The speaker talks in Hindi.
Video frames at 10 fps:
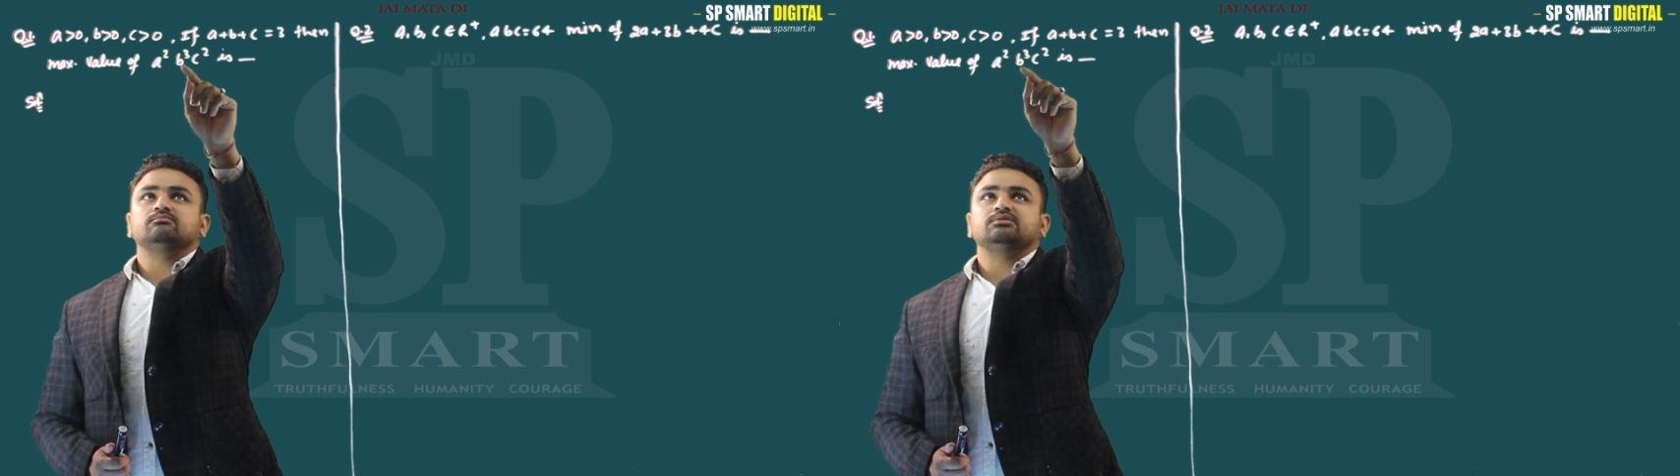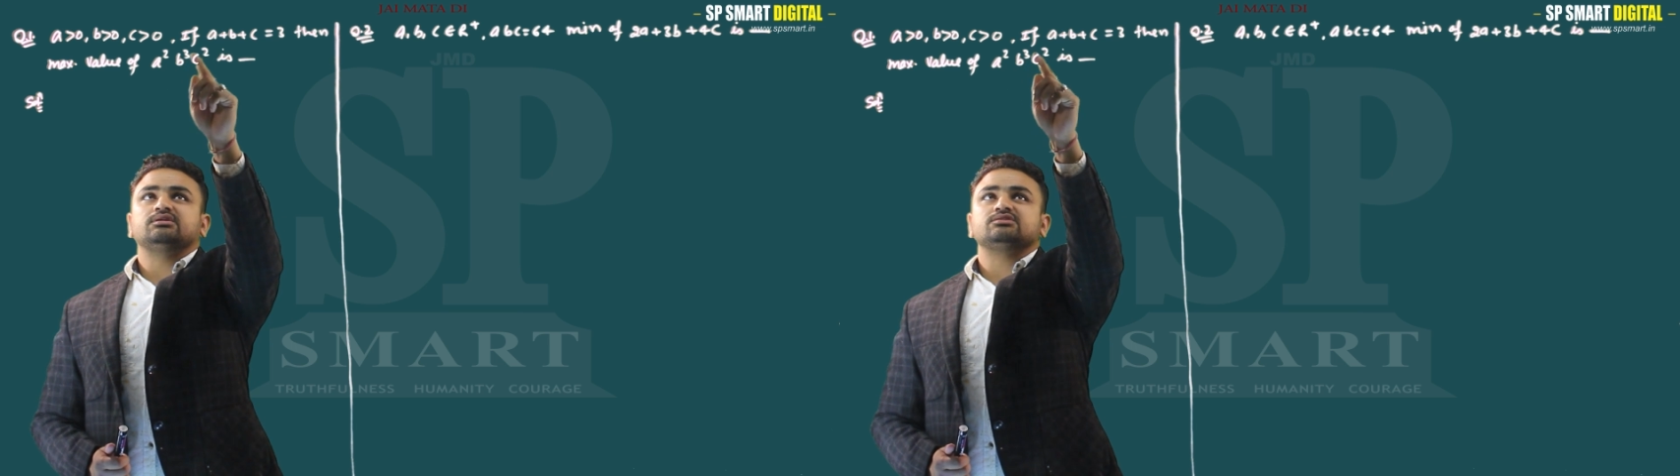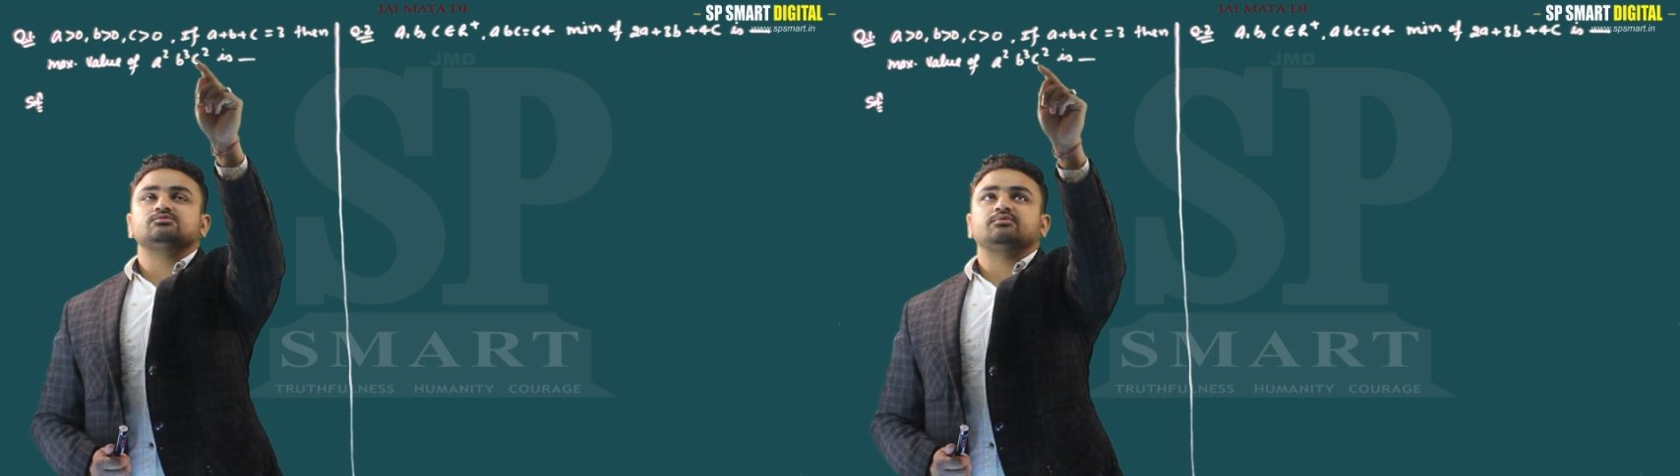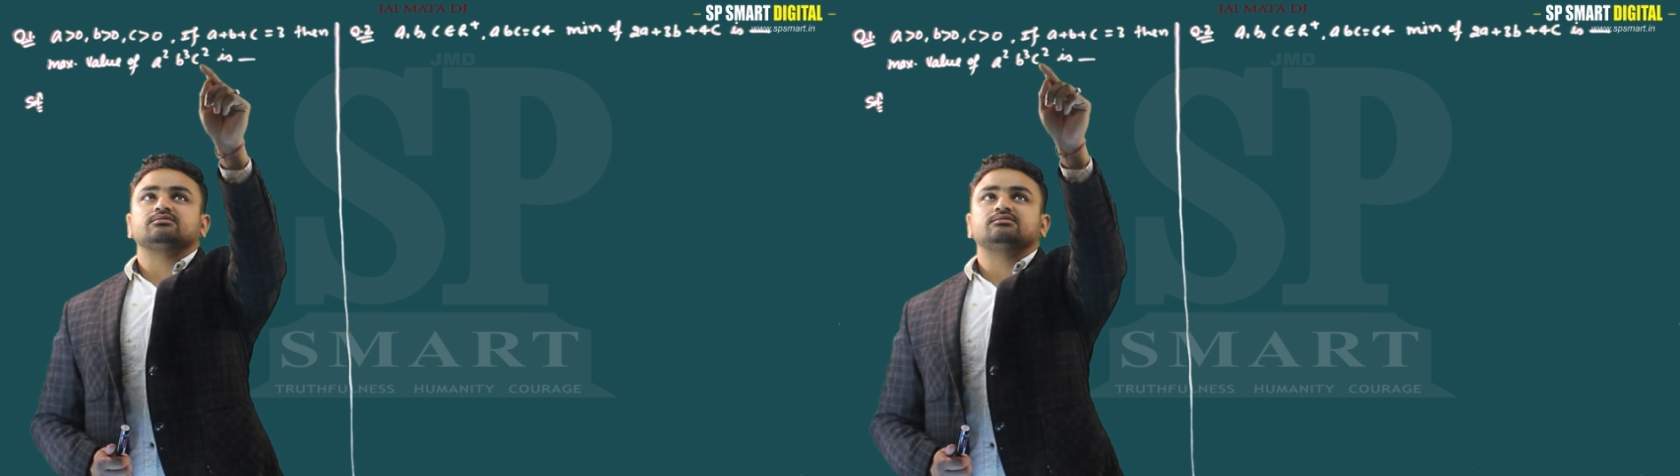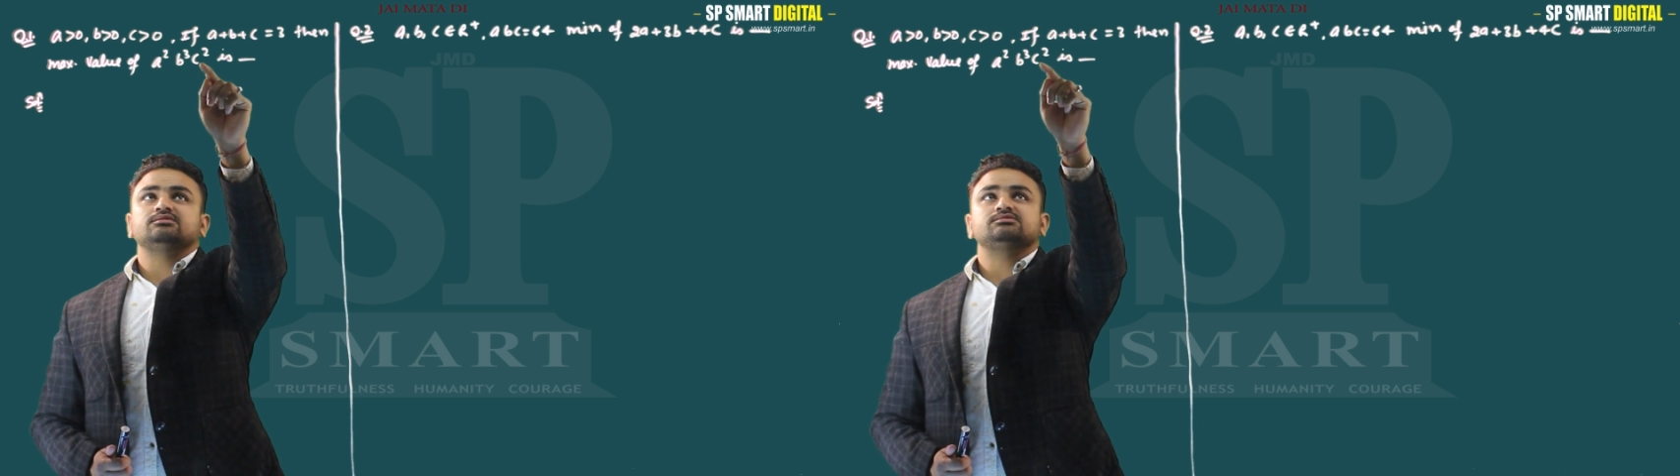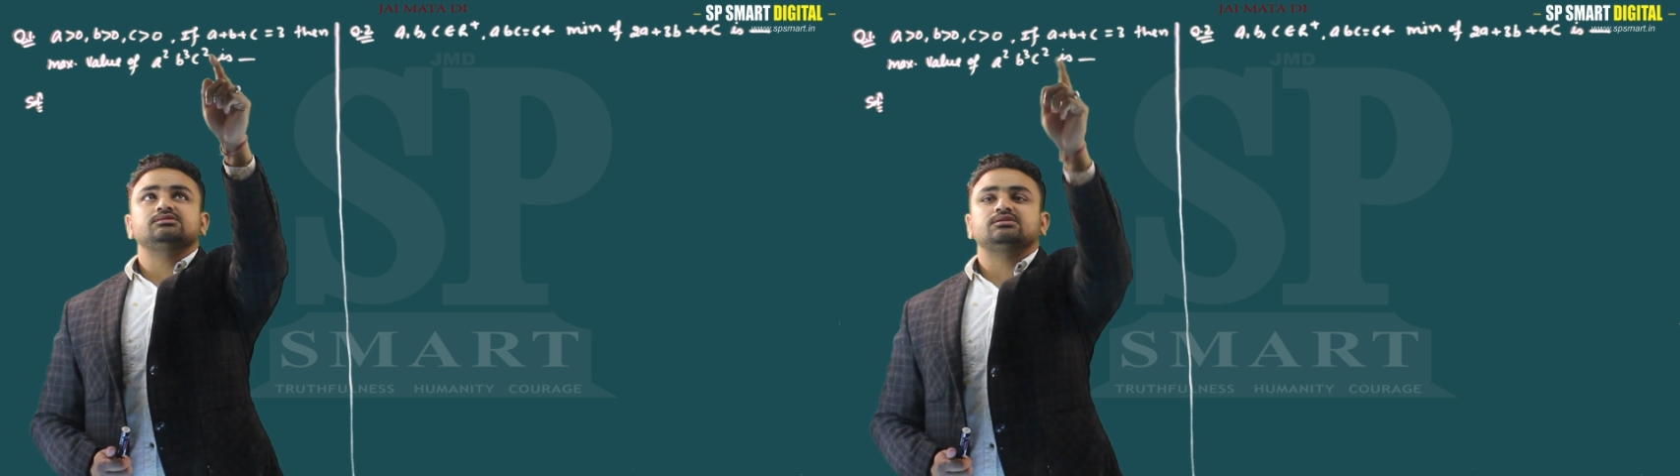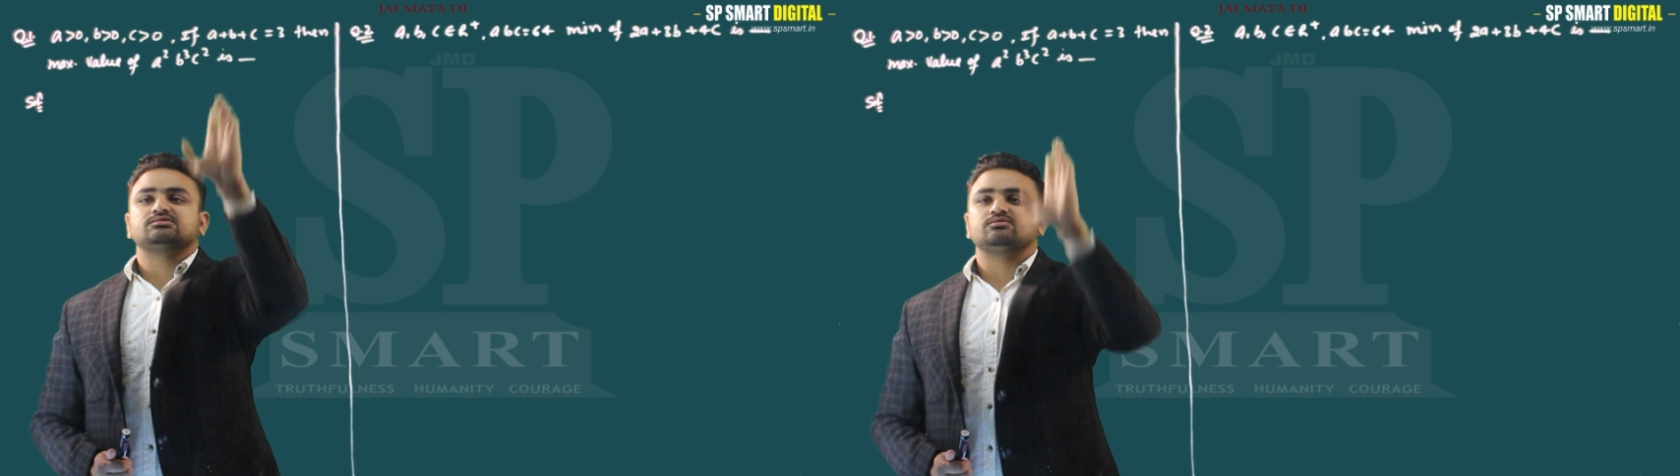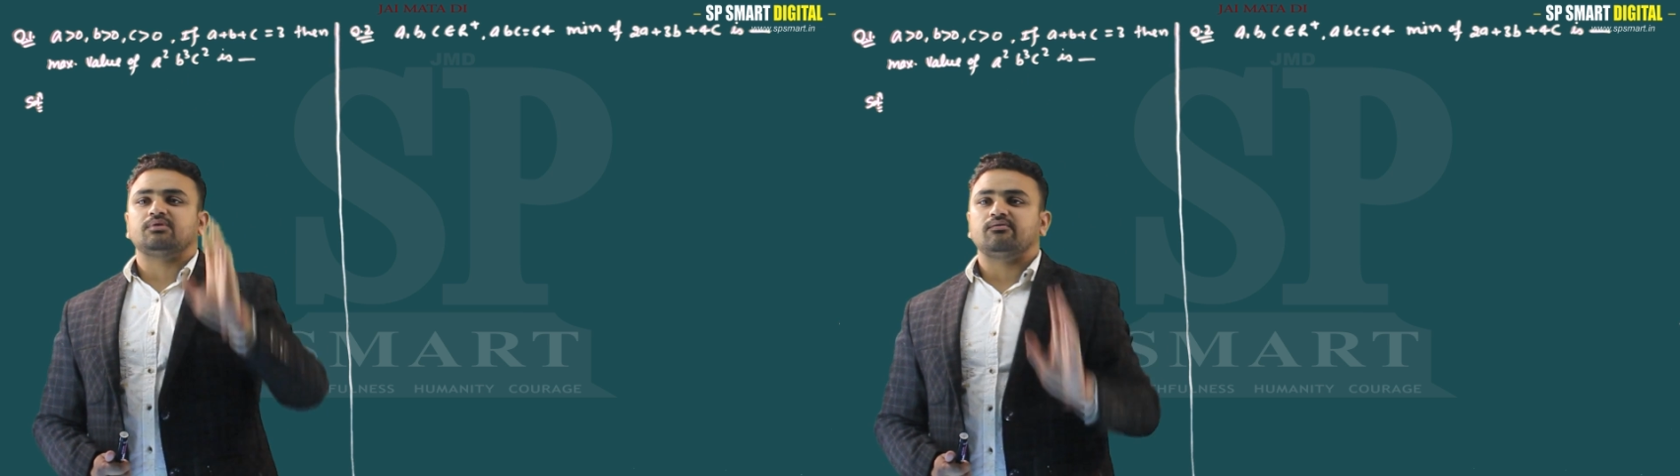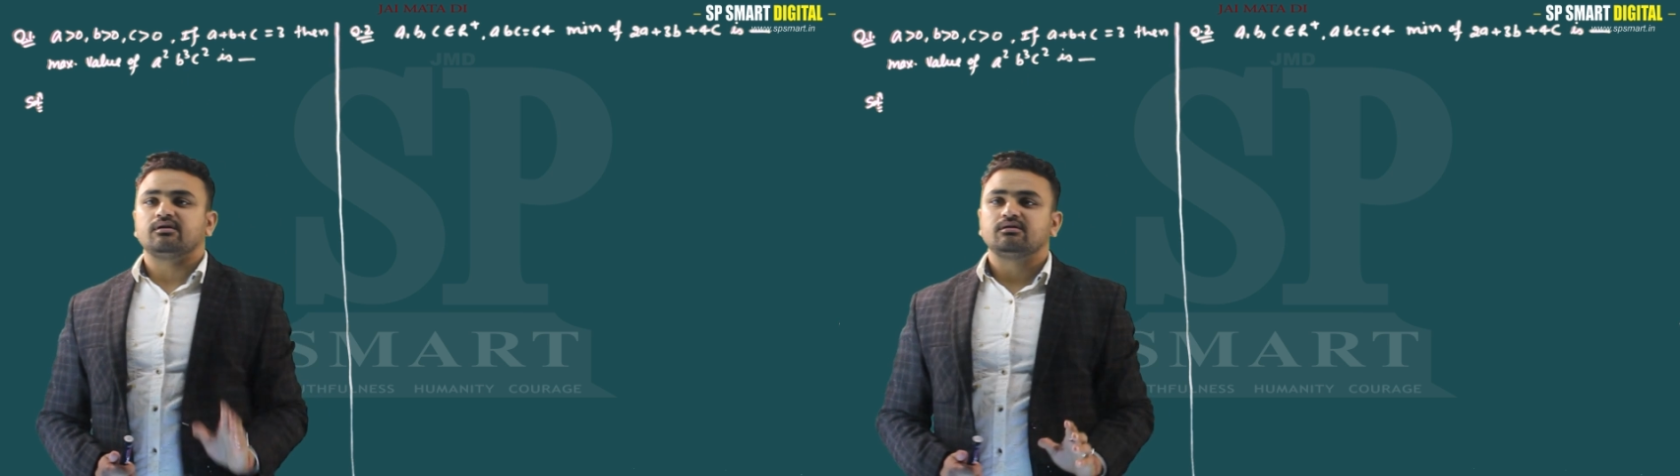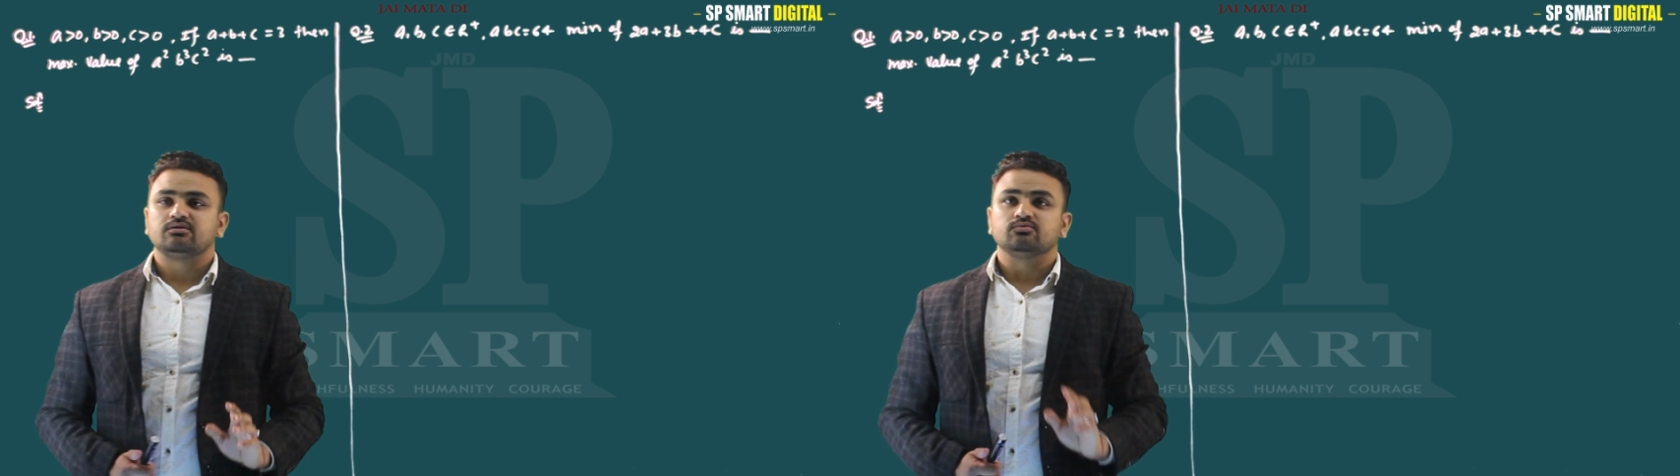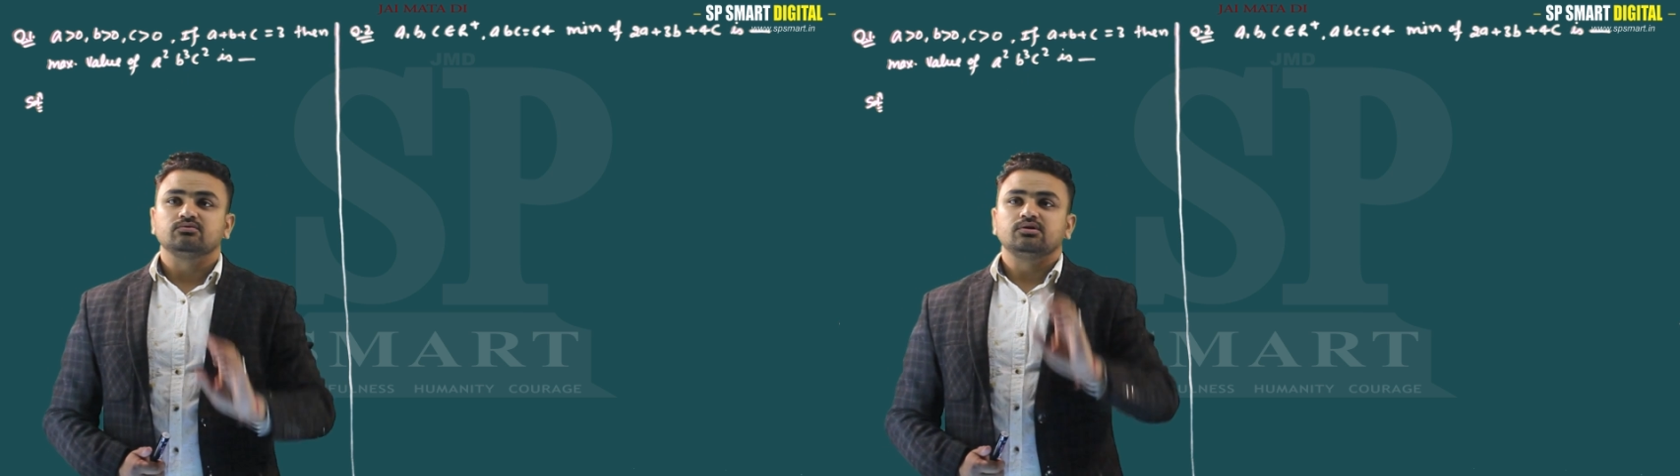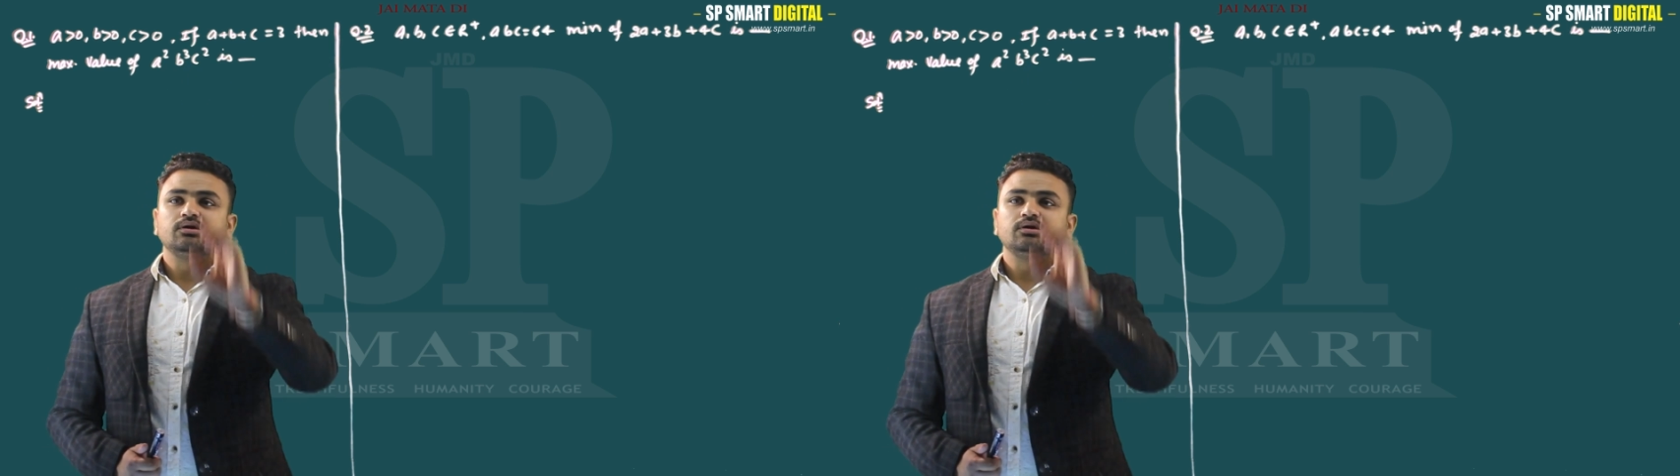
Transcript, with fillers: बी रेस टू पावर थ्री सी रेस टू पावर टू